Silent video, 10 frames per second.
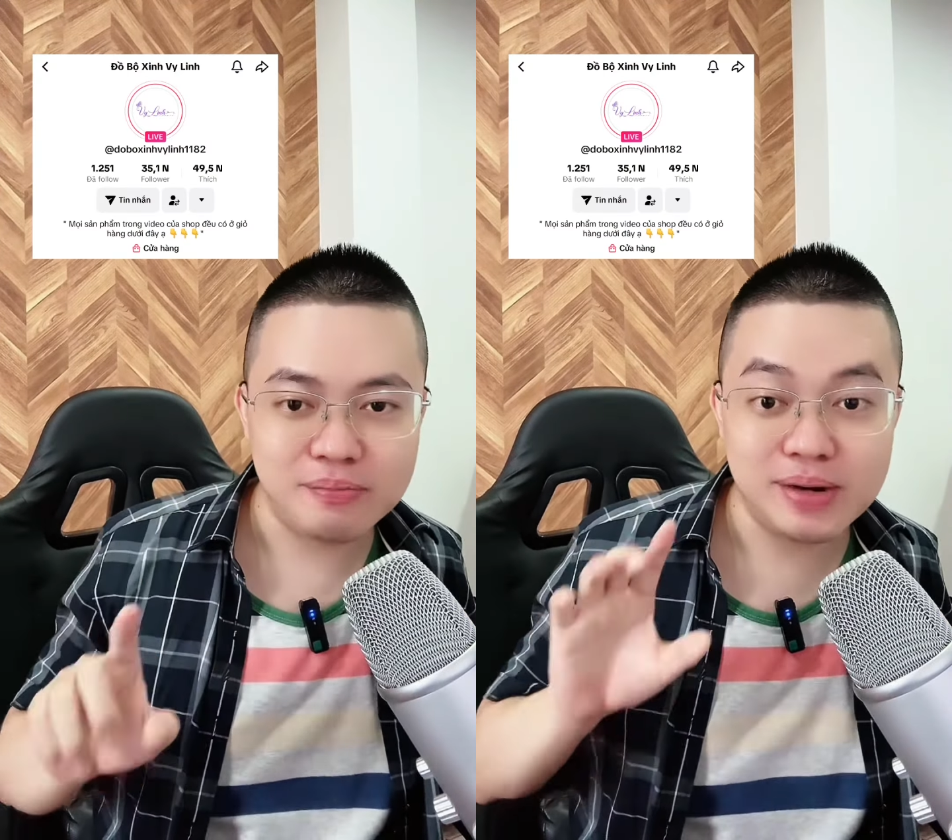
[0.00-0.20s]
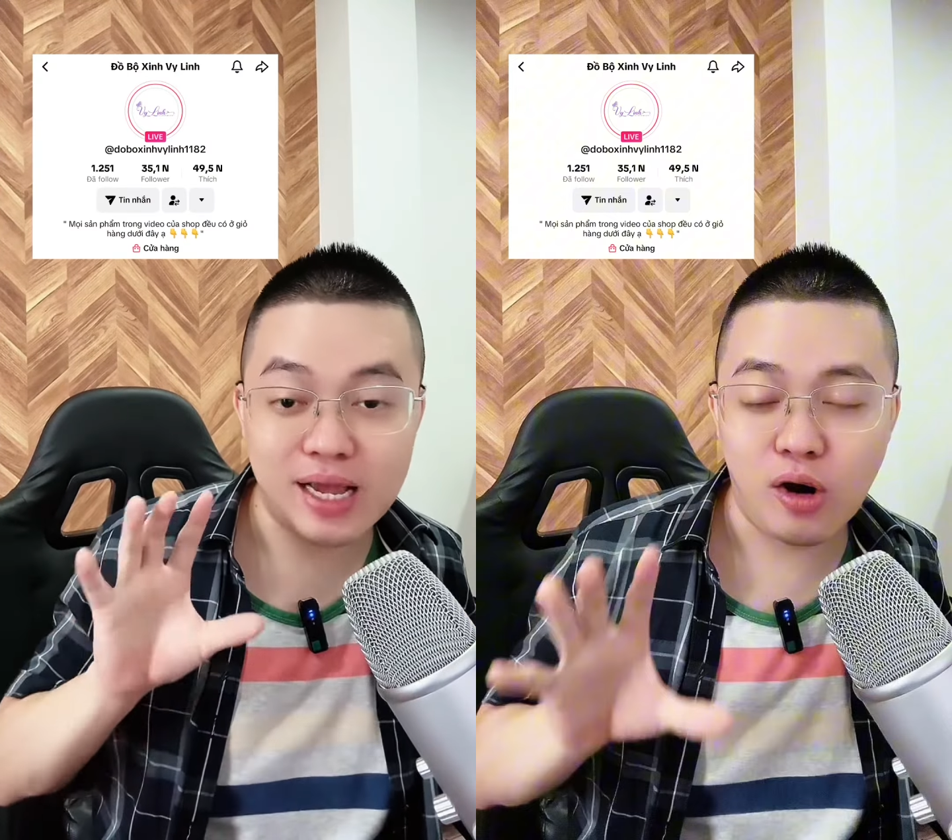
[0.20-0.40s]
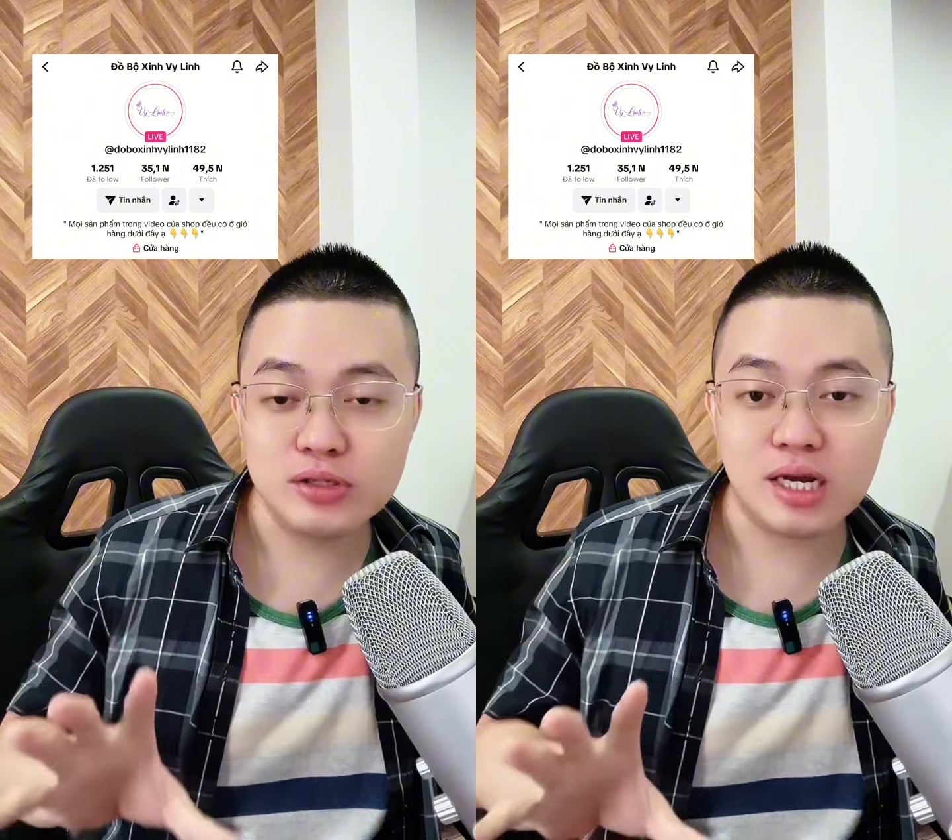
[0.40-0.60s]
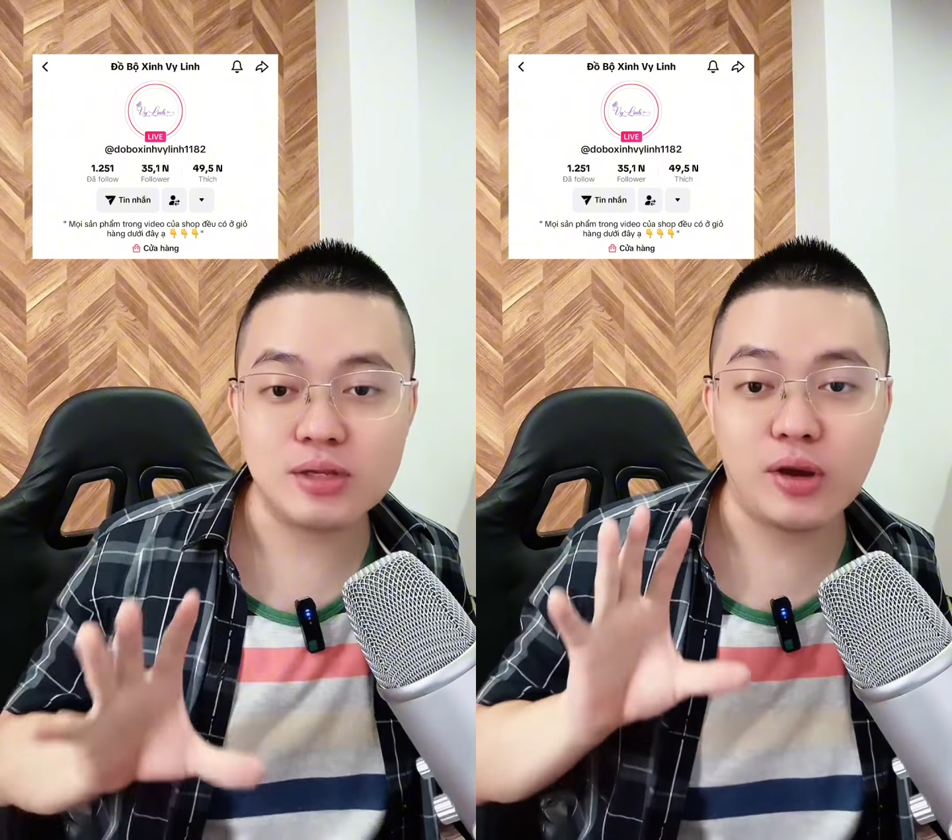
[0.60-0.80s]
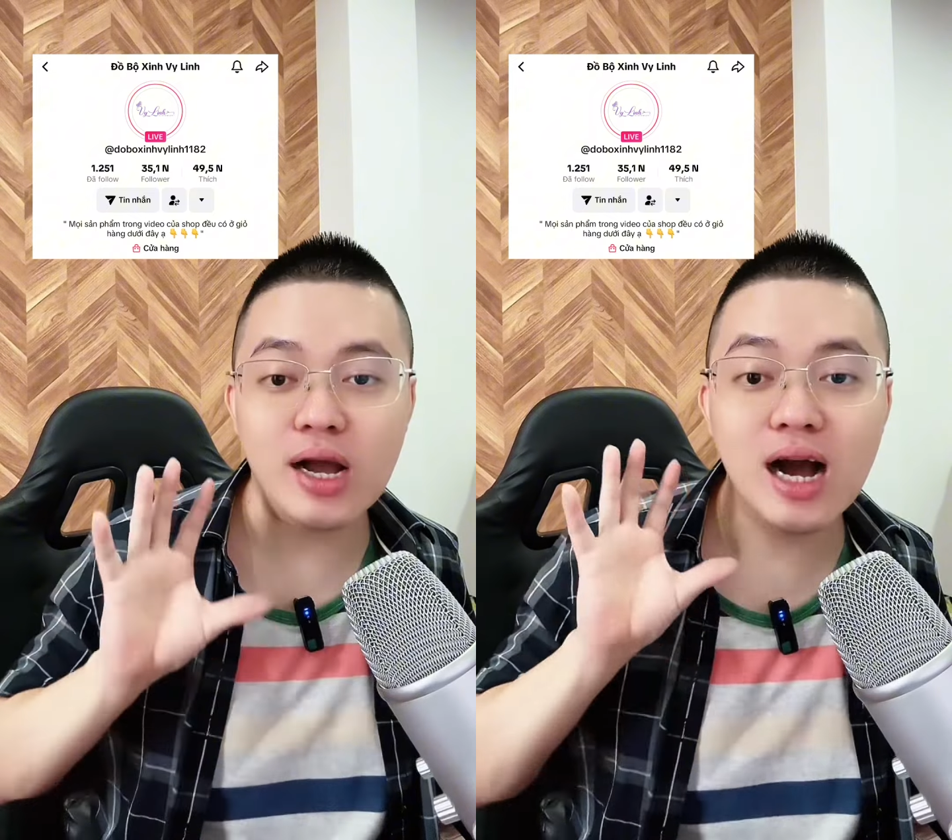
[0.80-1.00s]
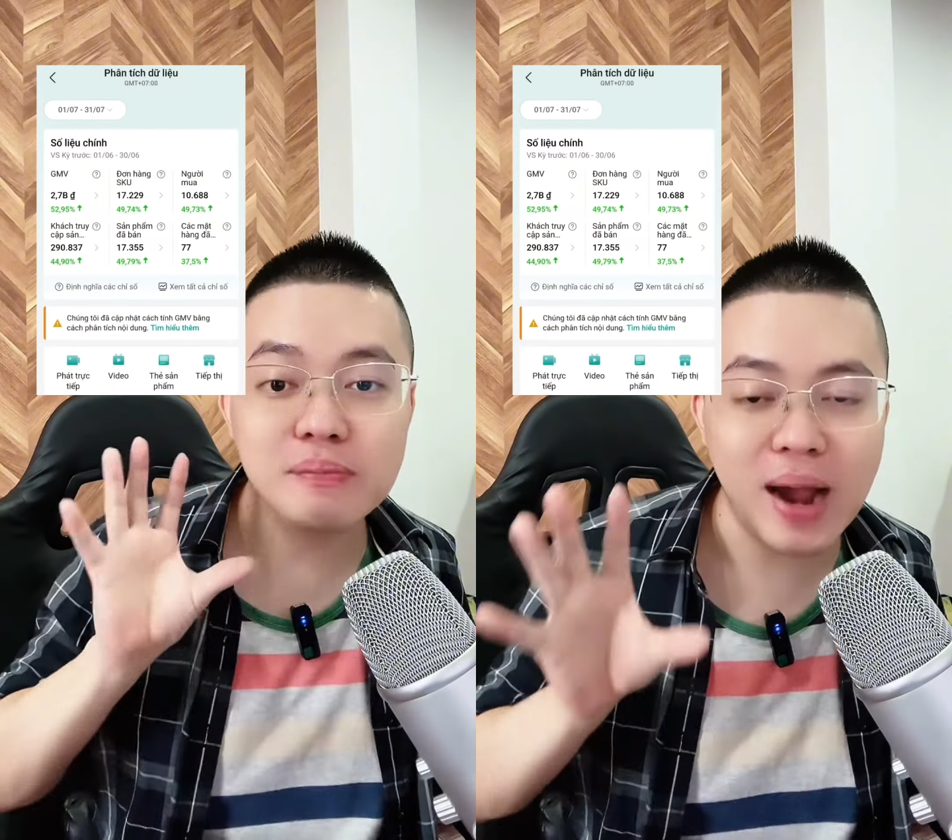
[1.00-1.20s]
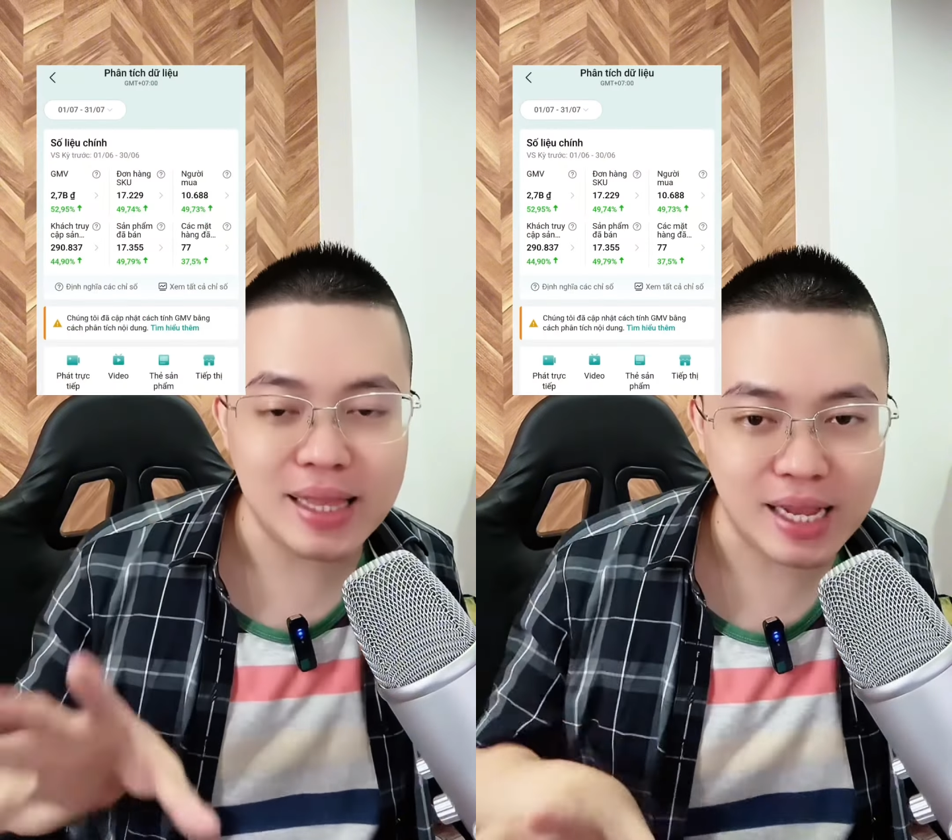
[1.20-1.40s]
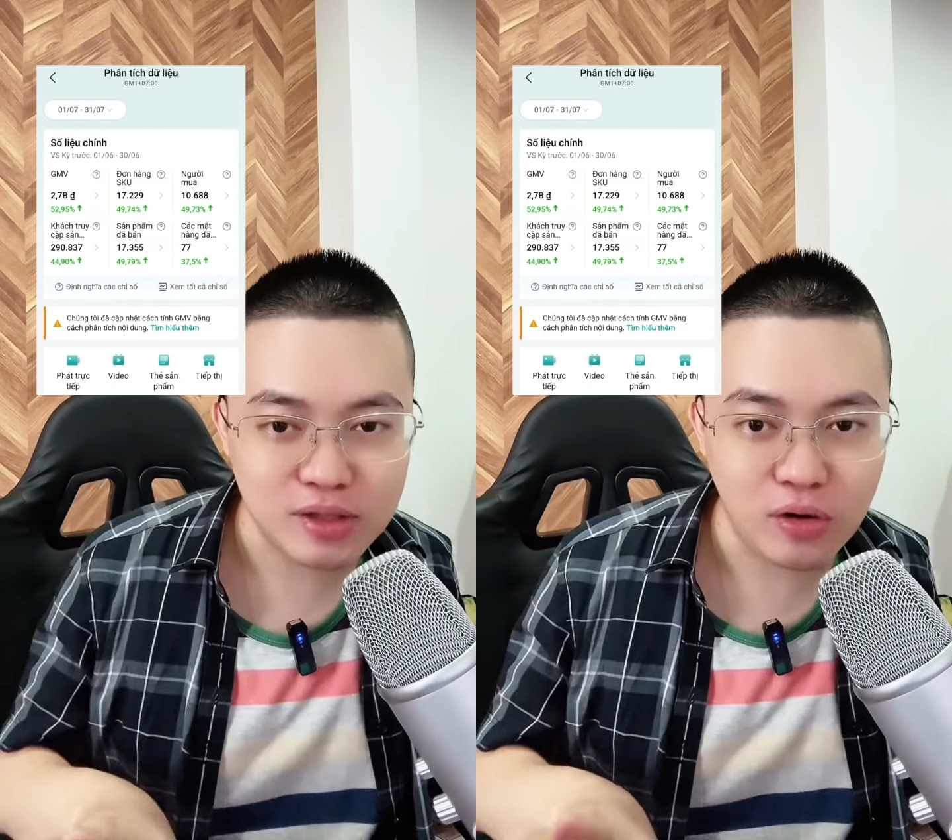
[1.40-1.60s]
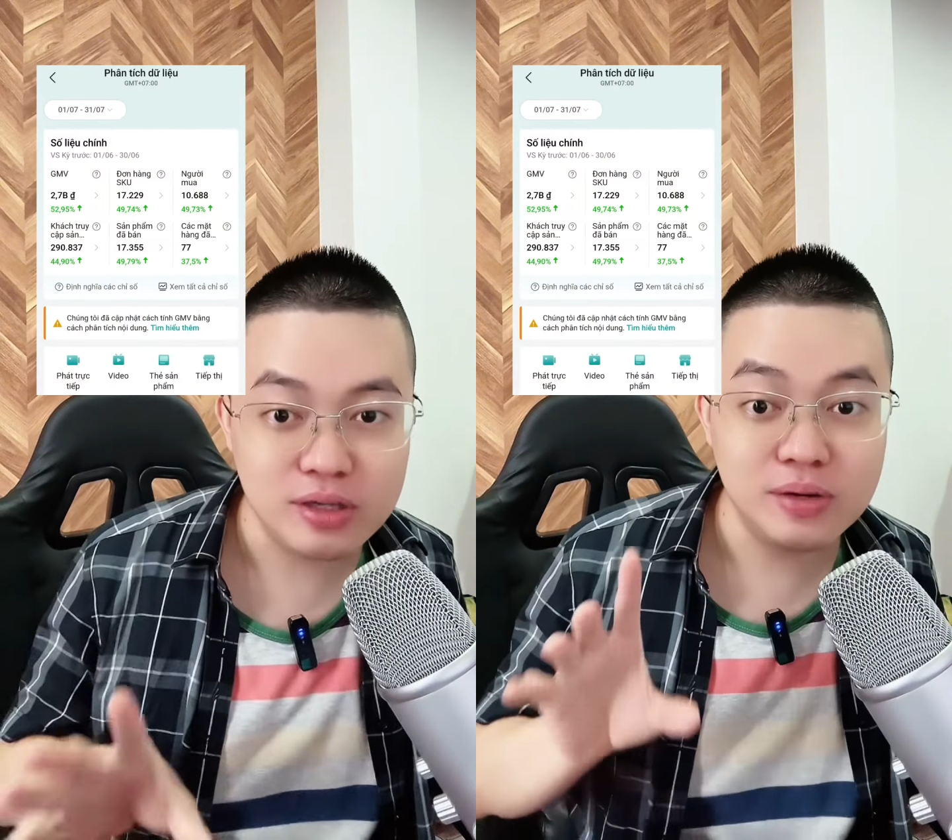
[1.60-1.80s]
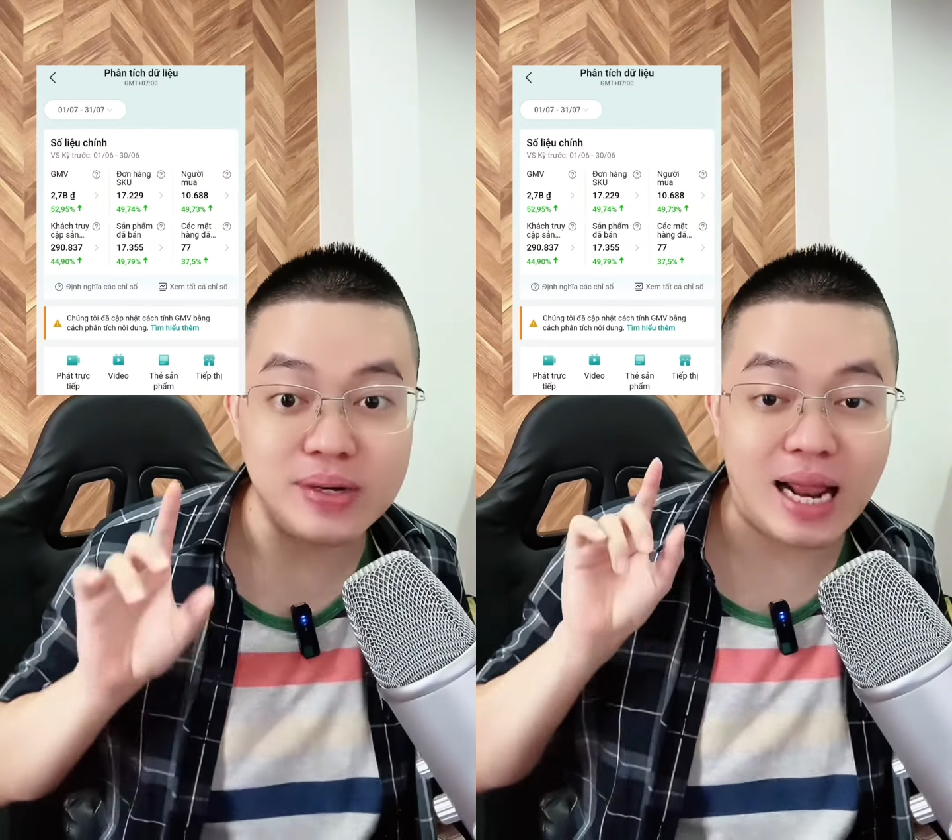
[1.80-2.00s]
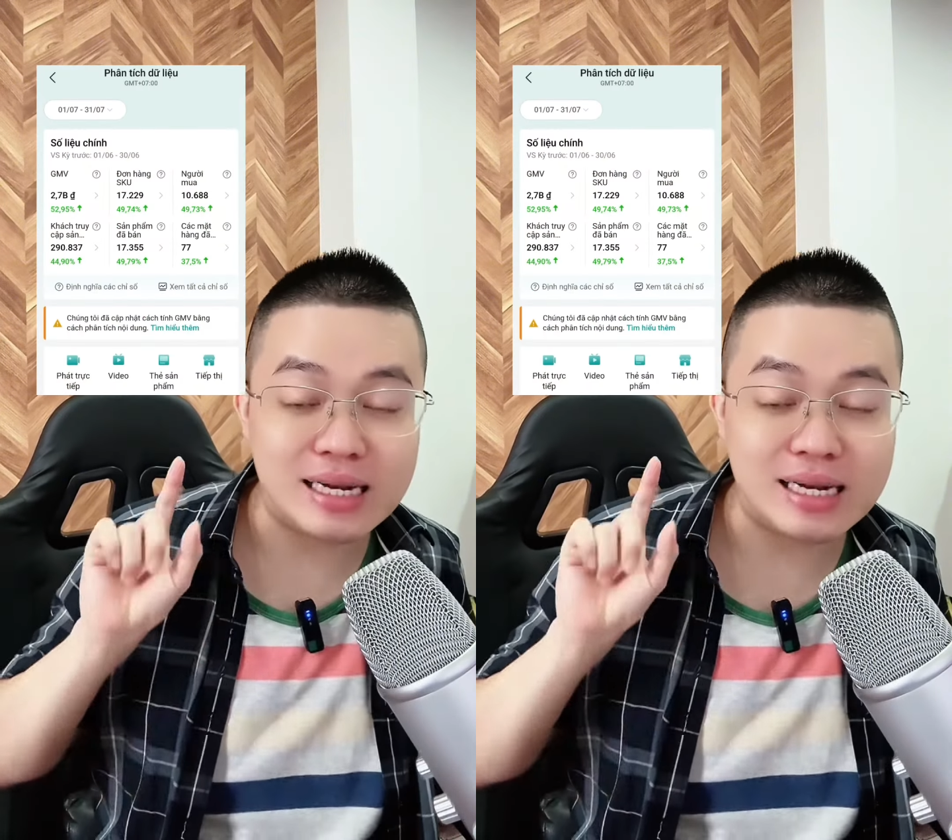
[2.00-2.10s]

Beline hỗ trợ tầm khoảng hơn ba tháng thôi nhưng mà đạt